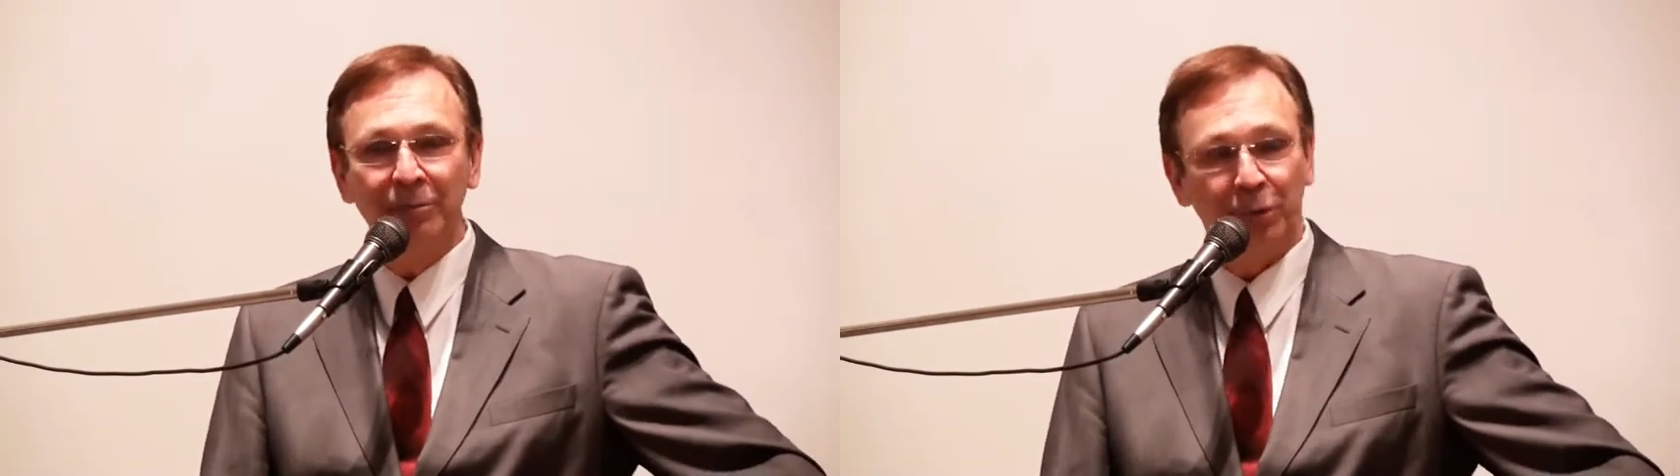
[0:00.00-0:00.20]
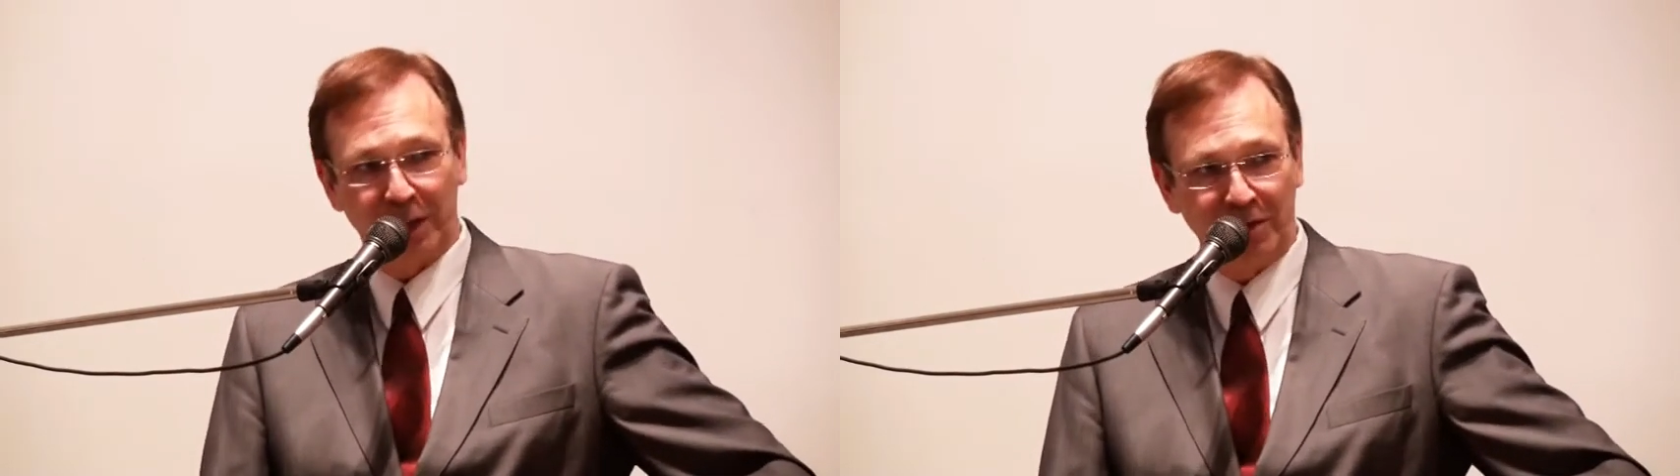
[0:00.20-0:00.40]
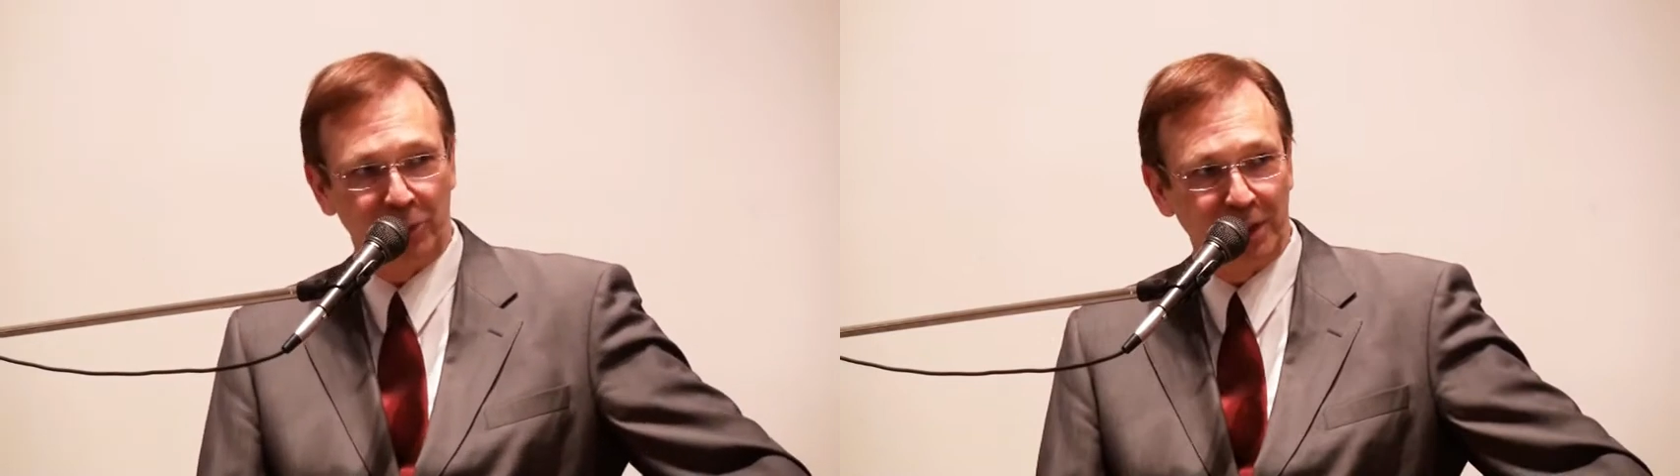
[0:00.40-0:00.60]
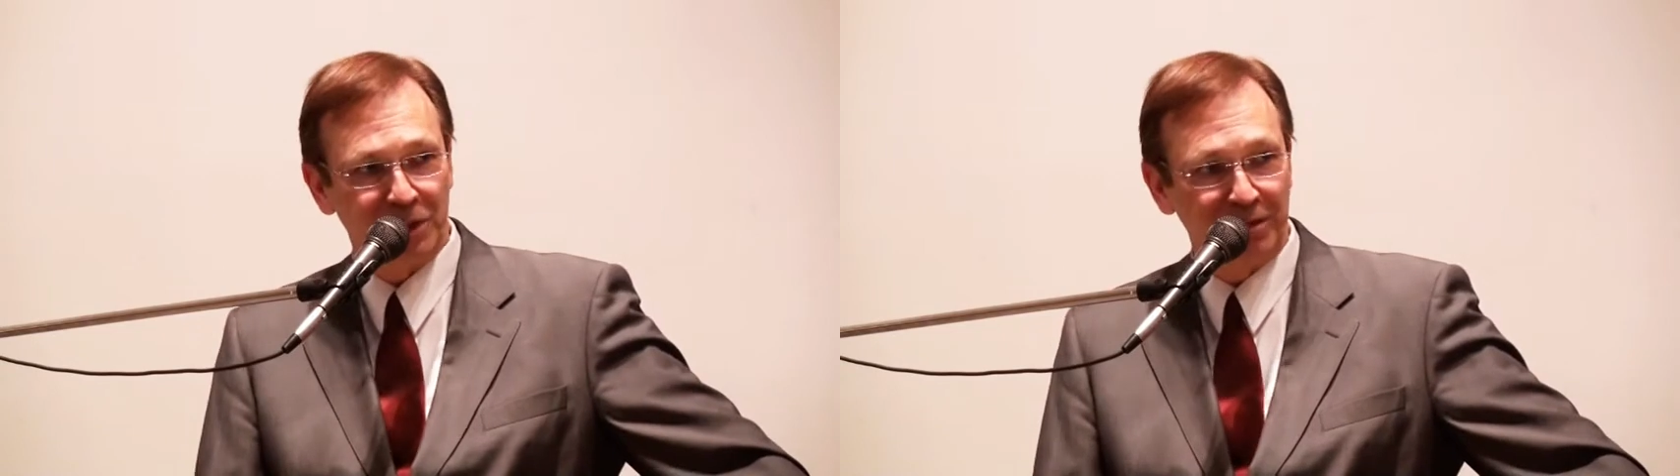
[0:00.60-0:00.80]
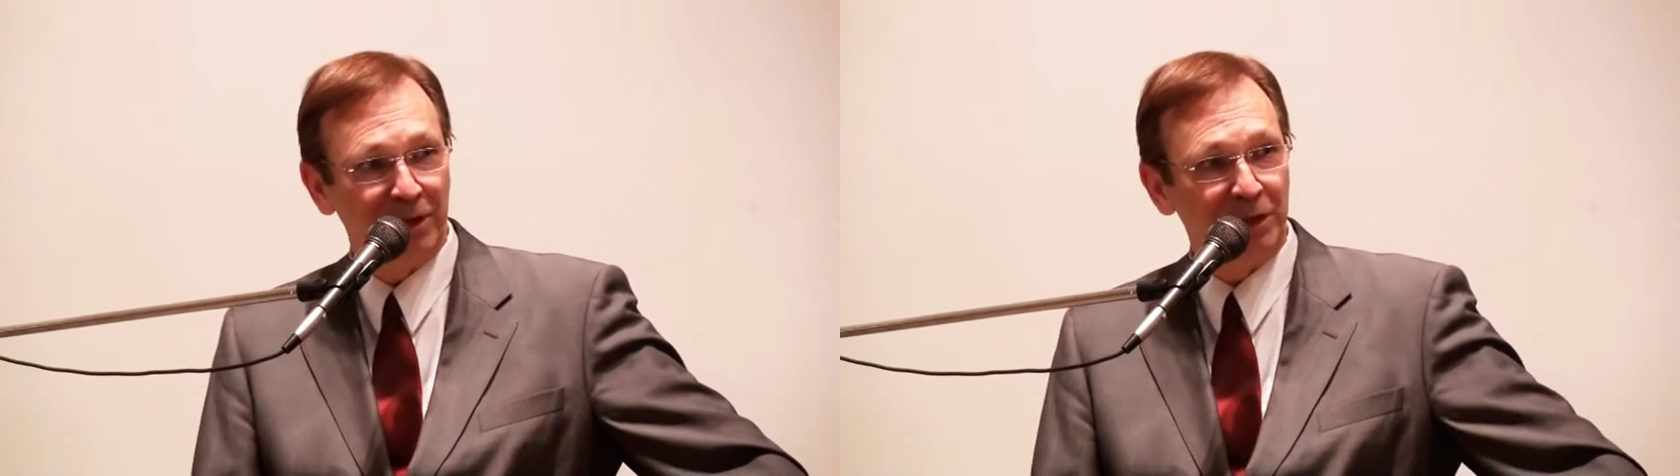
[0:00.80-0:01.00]
pour avoir
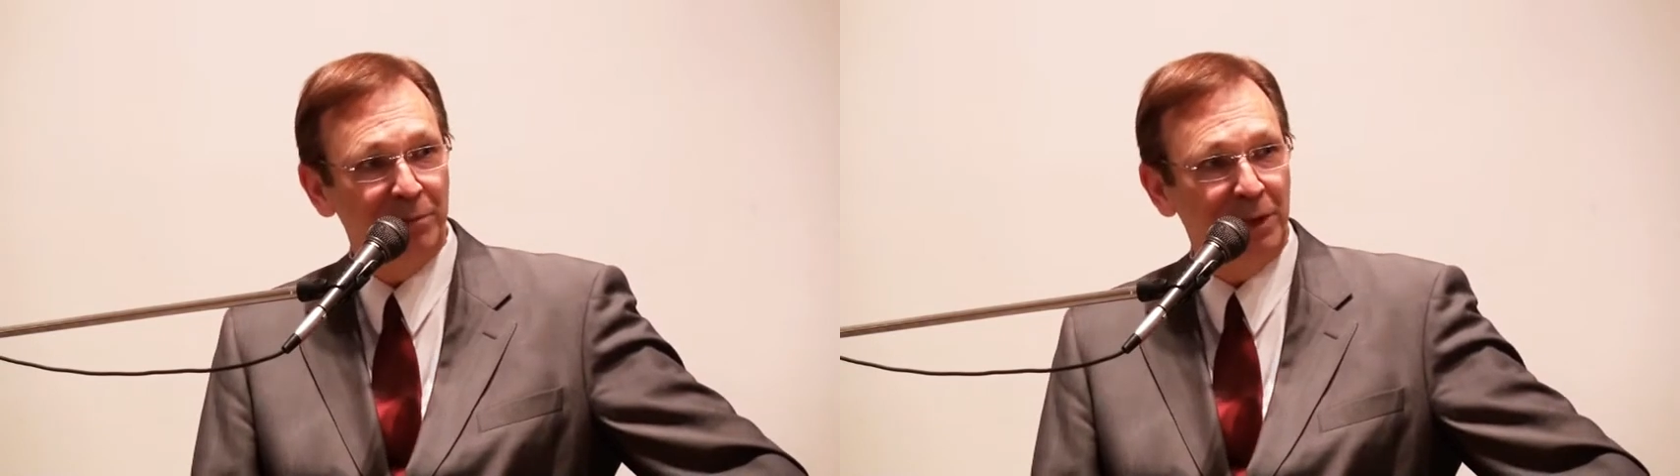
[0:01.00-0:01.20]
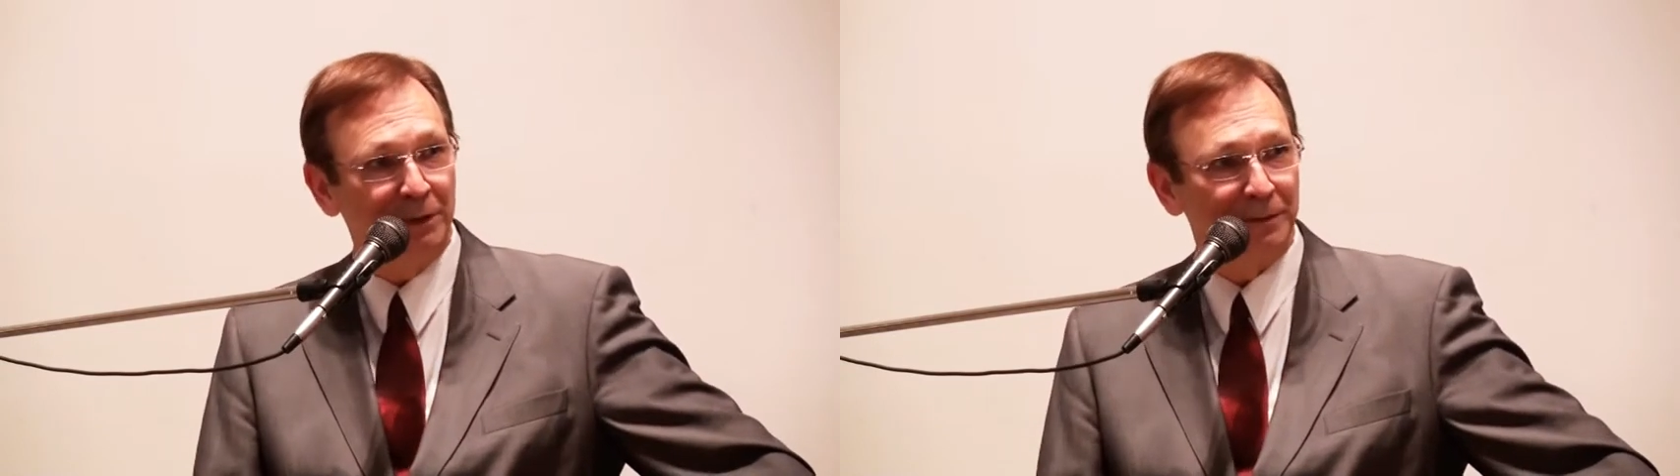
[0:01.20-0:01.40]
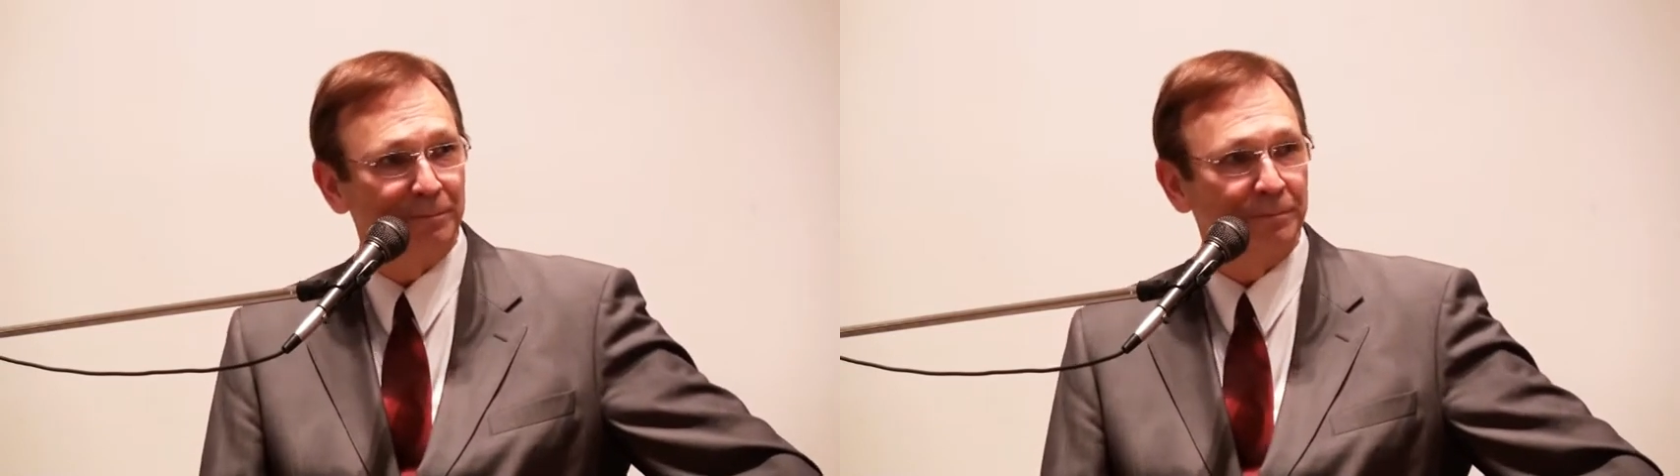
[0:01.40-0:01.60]
ses vêtements.